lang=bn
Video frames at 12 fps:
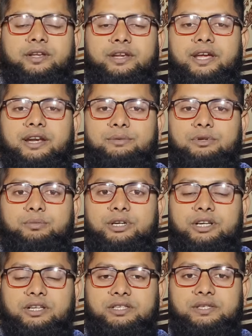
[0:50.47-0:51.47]
রিয়ান এবং
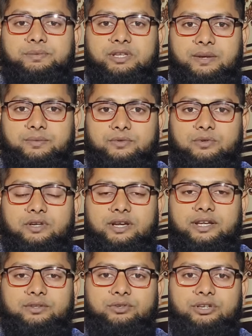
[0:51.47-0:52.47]
ভিটাক্সিপ ক্যাপসুল
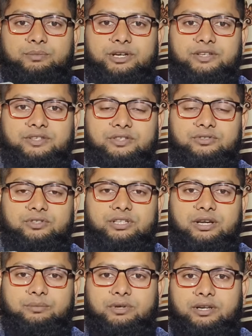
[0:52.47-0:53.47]
এই দুটো মেডিসিন যদি
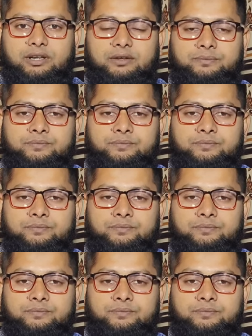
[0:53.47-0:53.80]
আপনারা